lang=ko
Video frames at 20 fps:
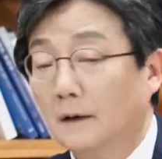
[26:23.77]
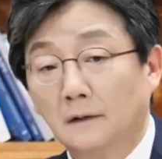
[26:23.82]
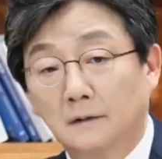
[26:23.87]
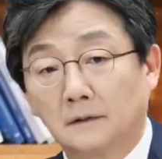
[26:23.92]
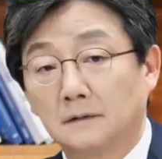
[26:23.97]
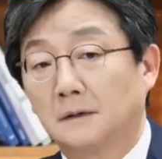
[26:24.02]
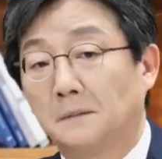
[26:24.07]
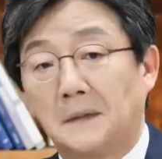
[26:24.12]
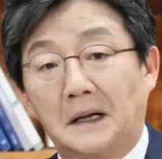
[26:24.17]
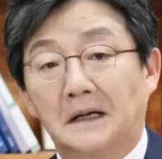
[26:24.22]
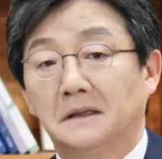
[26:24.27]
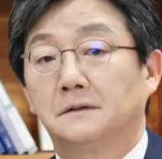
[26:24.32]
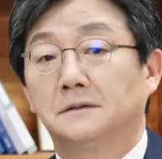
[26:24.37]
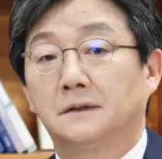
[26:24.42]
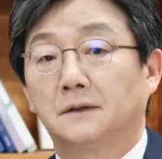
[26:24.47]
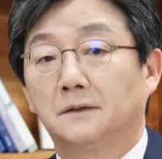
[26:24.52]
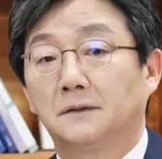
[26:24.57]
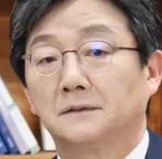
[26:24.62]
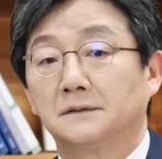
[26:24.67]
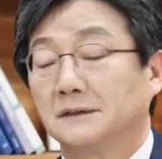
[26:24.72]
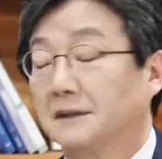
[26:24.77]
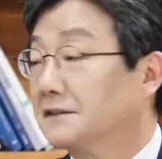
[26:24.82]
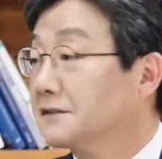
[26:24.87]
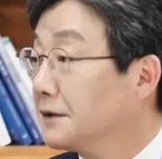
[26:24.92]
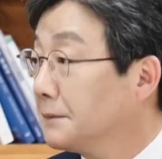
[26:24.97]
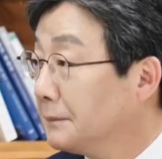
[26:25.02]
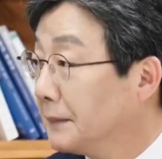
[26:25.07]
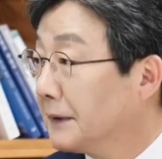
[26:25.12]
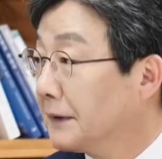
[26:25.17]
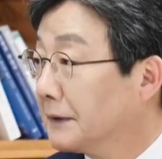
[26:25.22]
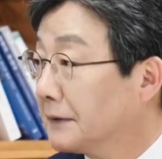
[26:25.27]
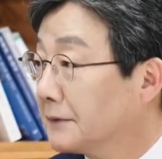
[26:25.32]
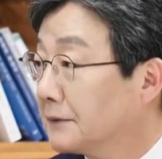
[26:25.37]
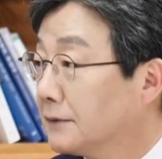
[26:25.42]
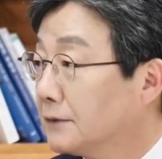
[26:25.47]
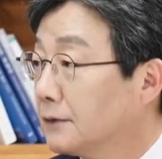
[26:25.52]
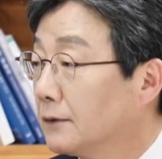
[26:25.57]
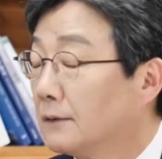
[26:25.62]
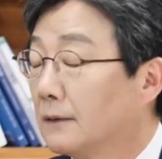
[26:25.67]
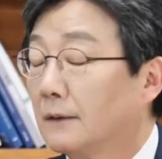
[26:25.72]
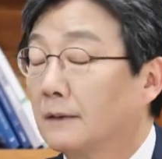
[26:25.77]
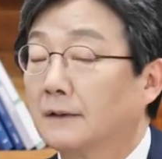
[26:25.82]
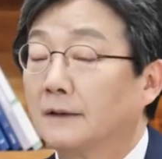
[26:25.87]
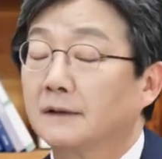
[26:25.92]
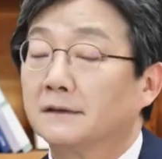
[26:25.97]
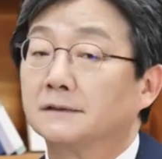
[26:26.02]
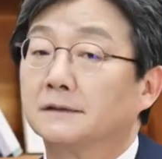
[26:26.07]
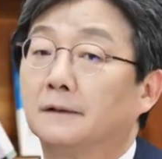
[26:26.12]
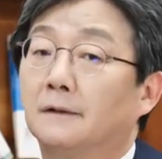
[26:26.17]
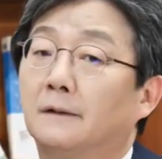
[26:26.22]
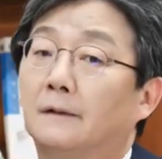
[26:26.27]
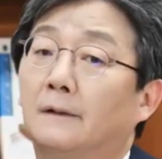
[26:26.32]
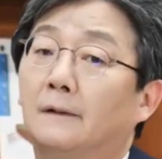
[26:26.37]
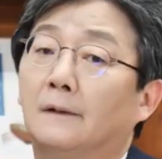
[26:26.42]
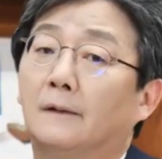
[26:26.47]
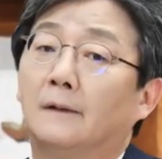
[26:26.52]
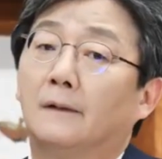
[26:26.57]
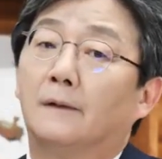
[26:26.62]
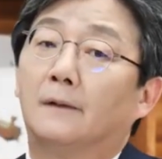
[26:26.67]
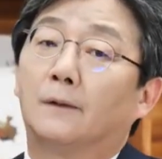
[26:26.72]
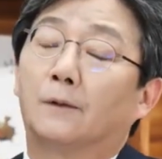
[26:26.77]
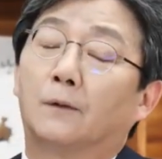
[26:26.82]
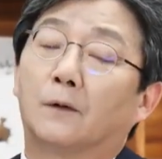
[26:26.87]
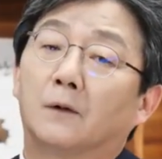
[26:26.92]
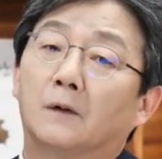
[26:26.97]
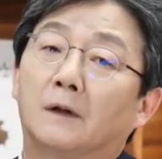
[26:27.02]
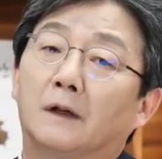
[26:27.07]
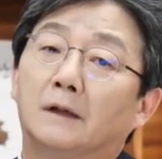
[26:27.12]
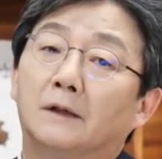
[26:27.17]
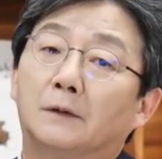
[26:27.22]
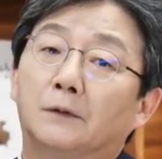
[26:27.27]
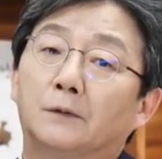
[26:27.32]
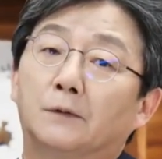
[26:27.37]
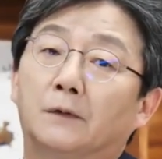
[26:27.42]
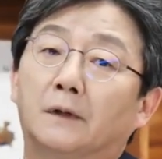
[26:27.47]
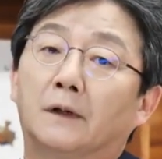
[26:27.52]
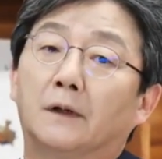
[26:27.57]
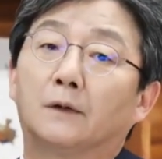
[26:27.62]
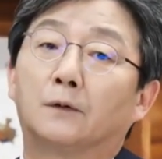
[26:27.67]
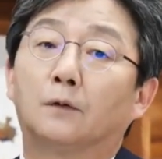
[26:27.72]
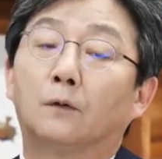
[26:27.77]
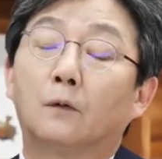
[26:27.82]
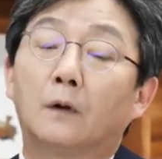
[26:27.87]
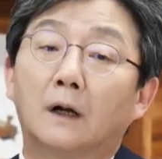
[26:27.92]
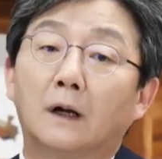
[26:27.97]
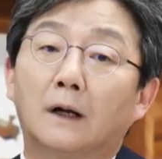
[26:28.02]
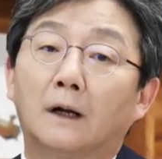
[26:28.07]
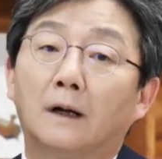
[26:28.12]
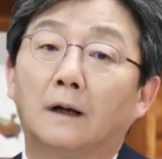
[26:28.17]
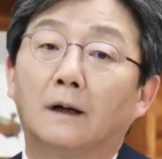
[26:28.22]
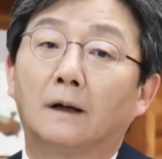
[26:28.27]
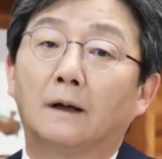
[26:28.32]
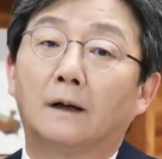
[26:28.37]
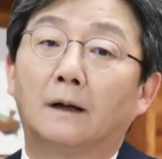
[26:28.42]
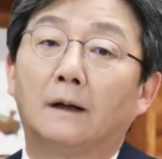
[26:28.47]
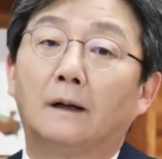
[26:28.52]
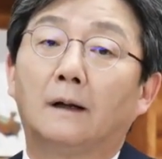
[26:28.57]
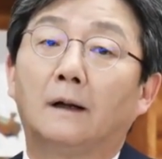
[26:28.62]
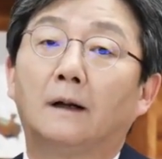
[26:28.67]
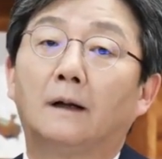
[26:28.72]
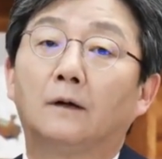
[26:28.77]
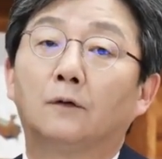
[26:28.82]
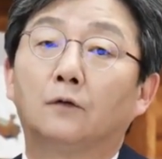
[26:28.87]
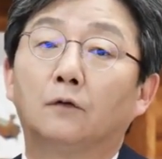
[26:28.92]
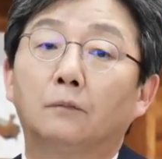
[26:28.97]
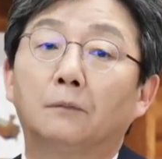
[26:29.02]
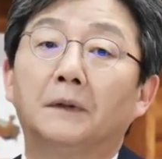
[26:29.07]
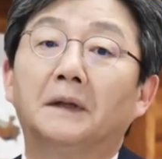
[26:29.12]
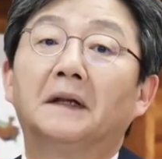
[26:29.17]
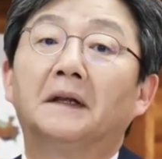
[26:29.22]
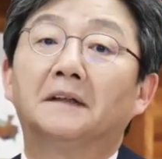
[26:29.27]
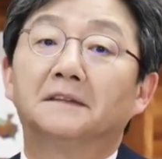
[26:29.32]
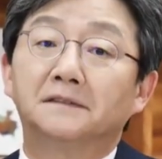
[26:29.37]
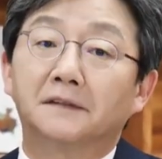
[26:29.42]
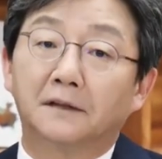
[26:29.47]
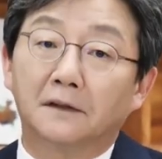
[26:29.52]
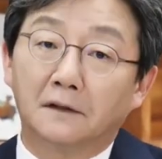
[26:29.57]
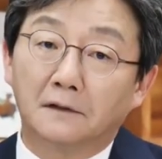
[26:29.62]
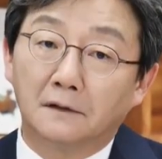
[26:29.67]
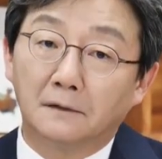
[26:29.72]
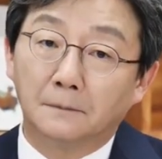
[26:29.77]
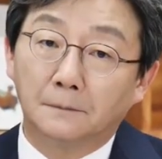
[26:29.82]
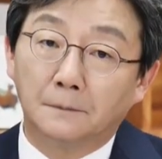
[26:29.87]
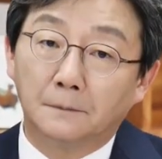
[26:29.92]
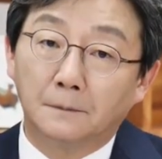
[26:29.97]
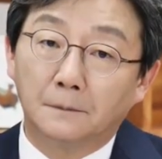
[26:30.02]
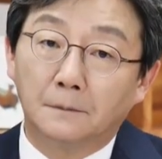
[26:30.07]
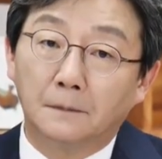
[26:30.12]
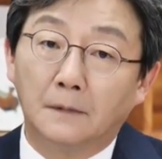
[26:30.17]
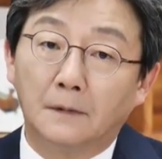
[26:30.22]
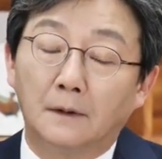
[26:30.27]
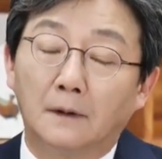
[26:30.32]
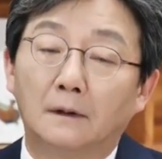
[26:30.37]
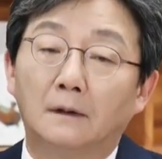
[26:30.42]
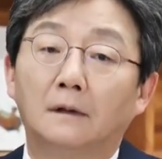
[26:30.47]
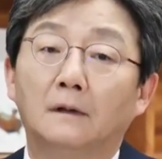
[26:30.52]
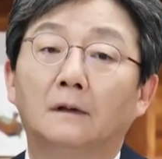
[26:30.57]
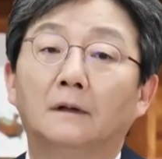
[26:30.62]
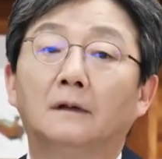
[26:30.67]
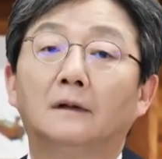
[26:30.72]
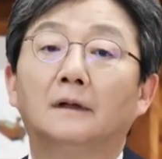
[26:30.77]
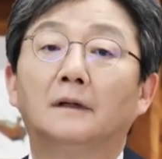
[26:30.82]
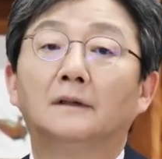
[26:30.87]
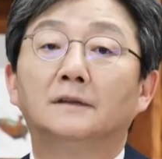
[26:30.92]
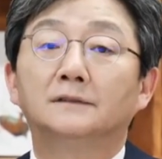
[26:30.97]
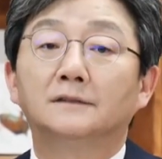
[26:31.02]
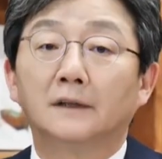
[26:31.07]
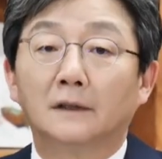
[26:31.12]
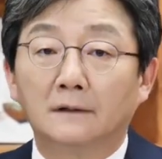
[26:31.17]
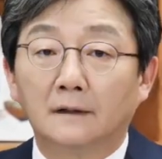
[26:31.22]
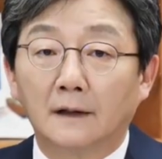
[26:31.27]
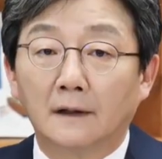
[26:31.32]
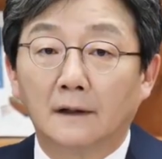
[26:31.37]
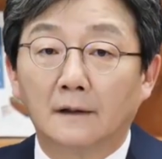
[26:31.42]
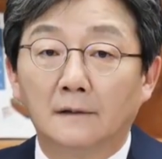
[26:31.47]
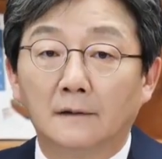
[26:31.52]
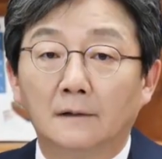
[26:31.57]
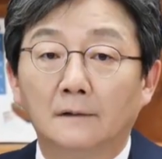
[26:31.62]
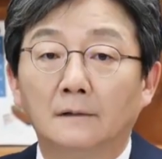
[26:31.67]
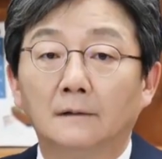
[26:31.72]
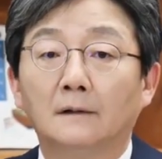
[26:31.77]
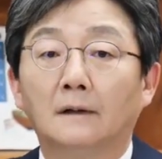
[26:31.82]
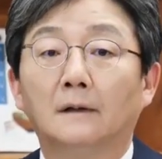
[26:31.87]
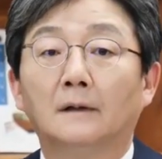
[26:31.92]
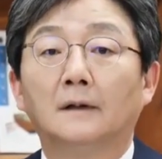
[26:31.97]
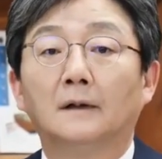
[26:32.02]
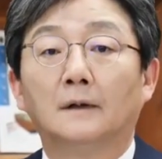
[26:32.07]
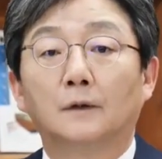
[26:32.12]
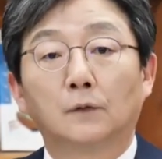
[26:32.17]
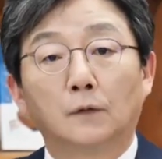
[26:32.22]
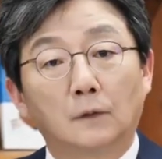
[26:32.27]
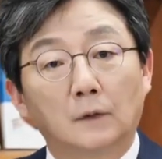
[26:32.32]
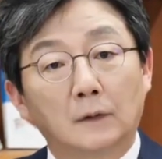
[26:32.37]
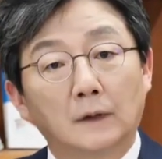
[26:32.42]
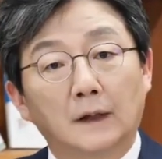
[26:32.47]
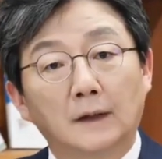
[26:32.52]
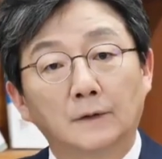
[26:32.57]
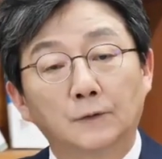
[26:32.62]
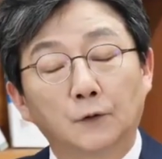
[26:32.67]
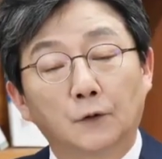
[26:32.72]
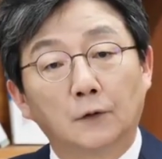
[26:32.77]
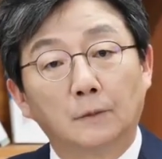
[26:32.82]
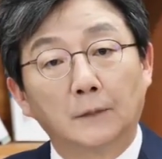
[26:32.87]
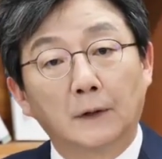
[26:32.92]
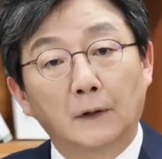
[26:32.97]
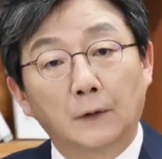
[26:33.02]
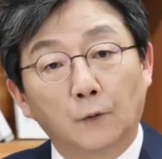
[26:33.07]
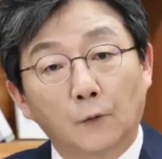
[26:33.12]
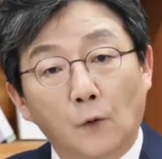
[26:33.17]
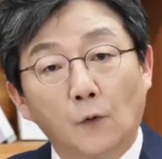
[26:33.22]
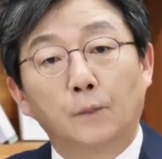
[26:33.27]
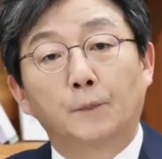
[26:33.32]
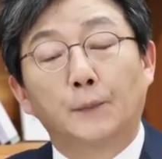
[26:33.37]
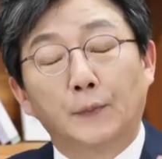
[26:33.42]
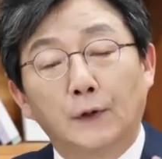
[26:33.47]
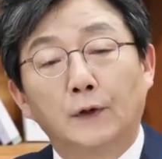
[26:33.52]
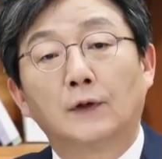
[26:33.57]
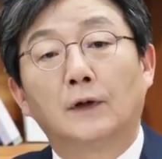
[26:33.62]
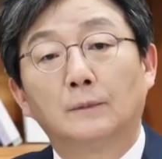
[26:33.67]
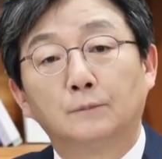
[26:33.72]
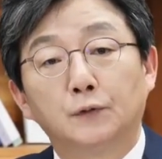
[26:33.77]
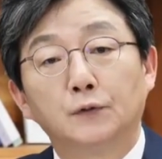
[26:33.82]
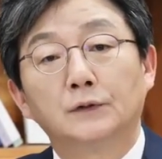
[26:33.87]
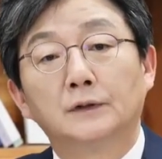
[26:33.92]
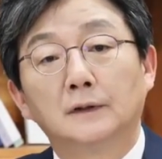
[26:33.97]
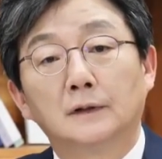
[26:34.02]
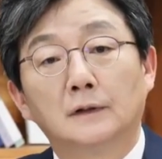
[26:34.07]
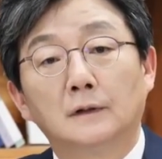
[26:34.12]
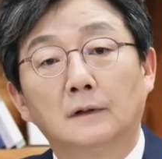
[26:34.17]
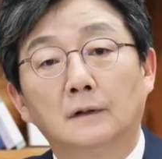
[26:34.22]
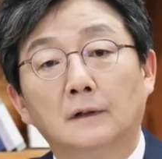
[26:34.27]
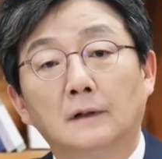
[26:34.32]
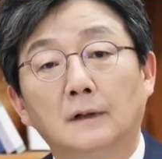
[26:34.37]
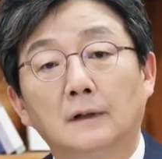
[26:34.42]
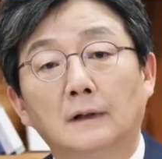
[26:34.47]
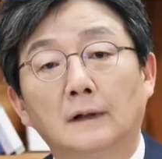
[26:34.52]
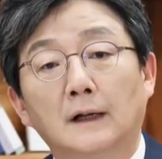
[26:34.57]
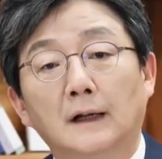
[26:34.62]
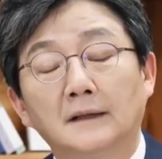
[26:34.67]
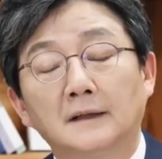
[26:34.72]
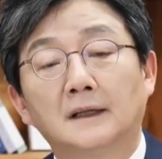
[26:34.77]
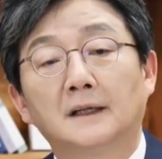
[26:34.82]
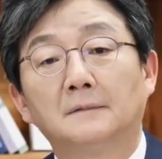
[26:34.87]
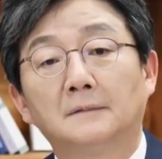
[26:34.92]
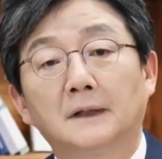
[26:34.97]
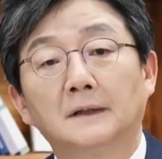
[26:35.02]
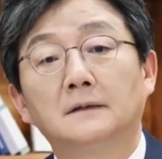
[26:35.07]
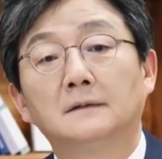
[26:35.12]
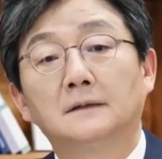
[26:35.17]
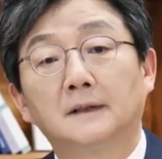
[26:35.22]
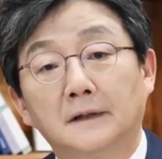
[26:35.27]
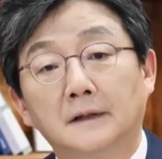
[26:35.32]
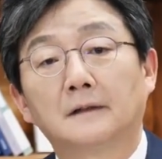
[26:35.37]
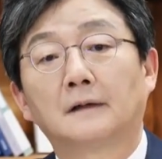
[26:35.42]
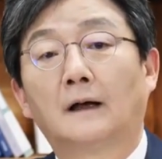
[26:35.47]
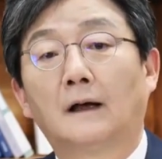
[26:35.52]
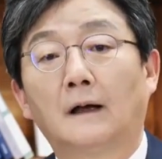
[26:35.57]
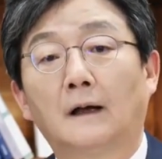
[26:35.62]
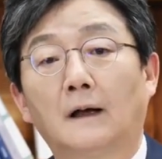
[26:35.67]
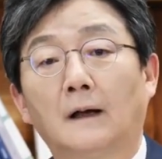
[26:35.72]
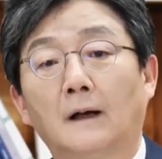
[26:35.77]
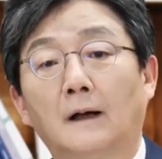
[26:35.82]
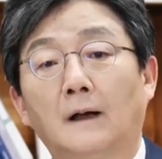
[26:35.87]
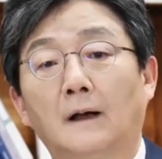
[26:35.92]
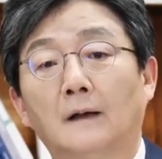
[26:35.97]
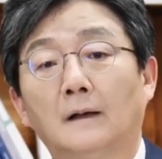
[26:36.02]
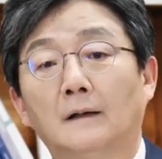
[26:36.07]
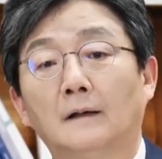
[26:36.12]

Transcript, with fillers: 그거는 말 그대로 그냥 선별이거든요. 그래서 코로나 이후에 국가가 국민의 세금을 쓸 때는 국가의 도움이 꼭 필요한 분들한테만 드려라.